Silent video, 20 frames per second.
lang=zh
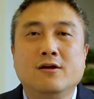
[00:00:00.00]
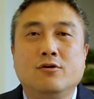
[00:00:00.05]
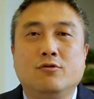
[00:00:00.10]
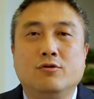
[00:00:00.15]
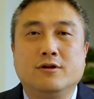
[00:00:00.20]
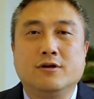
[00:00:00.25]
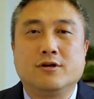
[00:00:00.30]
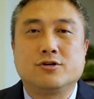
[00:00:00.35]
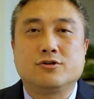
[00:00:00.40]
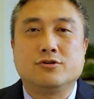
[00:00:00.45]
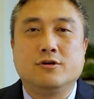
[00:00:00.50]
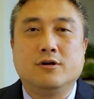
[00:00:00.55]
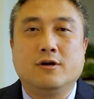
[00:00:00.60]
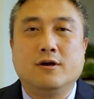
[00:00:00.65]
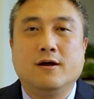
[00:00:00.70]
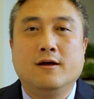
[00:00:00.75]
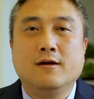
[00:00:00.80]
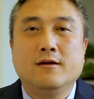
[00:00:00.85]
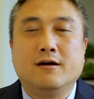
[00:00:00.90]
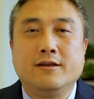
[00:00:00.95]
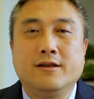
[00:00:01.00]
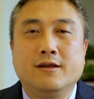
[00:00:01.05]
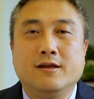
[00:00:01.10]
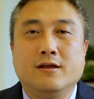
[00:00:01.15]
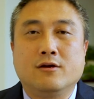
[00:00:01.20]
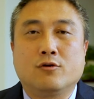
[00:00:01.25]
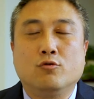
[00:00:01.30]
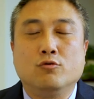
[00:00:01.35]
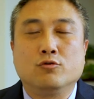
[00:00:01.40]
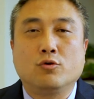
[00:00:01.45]
或者是和
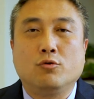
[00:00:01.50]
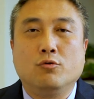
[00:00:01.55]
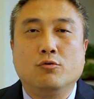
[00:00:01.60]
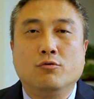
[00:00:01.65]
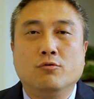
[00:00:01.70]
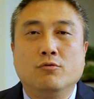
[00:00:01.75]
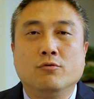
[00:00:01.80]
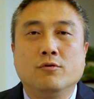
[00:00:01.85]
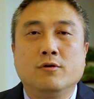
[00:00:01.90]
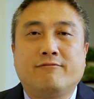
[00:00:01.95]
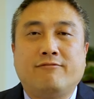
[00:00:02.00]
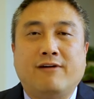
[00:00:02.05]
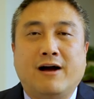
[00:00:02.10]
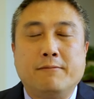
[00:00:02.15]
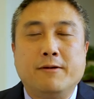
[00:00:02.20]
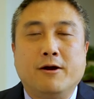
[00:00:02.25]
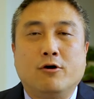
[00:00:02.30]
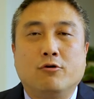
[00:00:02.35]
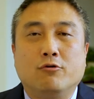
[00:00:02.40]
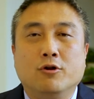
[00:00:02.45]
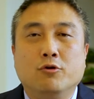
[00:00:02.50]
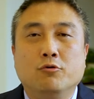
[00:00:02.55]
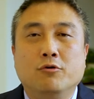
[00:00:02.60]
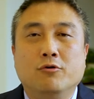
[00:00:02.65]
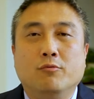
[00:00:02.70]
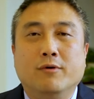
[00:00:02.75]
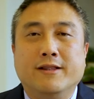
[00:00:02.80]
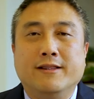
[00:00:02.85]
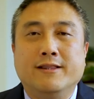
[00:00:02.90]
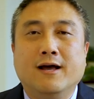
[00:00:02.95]
你共同发表过
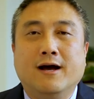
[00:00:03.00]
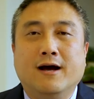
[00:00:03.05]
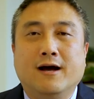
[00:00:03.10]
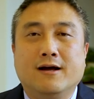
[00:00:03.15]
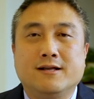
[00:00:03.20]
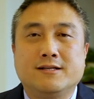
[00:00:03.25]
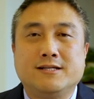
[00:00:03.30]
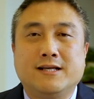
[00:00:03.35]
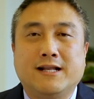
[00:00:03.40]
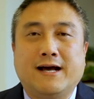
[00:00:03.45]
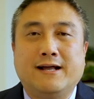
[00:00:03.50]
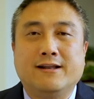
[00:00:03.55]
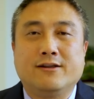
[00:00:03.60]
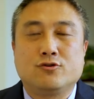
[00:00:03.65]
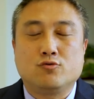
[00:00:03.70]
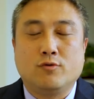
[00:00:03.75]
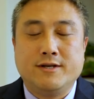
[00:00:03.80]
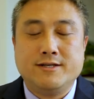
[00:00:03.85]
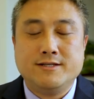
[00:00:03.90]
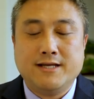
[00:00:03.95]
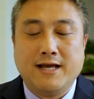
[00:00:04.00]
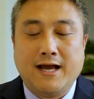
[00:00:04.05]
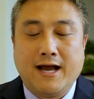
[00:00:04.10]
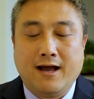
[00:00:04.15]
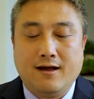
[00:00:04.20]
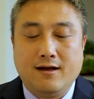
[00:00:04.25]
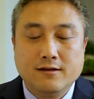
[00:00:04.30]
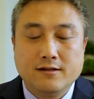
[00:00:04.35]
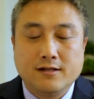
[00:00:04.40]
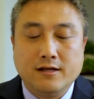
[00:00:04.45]
论文的其他的专
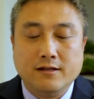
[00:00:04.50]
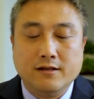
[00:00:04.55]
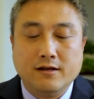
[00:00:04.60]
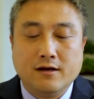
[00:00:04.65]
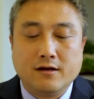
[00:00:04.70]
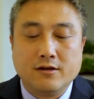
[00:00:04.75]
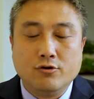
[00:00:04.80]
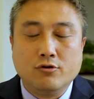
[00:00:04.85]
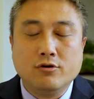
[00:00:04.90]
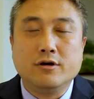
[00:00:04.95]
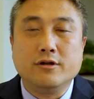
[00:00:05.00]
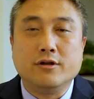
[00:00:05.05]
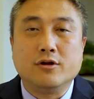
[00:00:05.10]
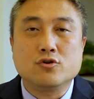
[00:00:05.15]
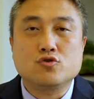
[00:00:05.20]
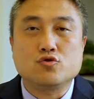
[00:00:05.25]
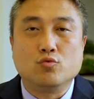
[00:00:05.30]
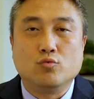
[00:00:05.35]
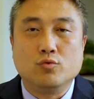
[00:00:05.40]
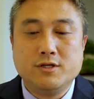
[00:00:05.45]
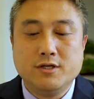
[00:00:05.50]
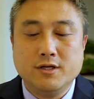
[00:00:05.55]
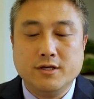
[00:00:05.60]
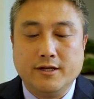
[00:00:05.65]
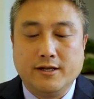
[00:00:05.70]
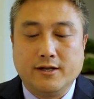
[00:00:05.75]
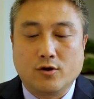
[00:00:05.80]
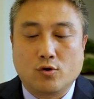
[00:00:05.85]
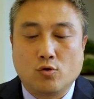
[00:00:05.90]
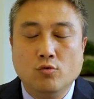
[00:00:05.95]
家，他呢有可能熟悉
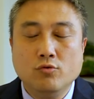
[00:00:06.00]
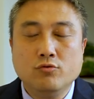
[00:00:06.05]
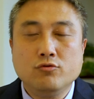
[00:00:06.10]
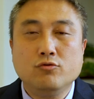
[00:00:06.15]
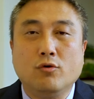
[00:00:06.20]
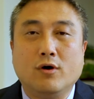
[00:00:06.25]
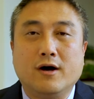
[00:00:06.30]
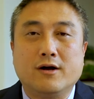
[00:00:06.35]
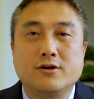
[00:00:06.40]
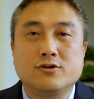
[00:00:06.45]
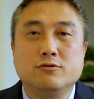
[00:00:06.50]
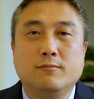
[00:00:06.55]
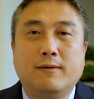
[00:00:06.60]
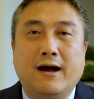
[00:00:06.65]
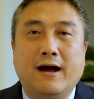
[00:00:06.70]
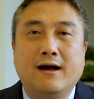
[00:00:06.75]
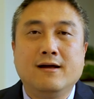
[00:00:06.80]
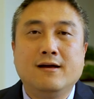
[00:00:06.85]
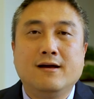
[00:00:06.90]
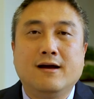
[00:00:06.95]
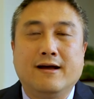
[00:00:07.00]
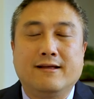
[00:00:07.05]
你的工作，是吧？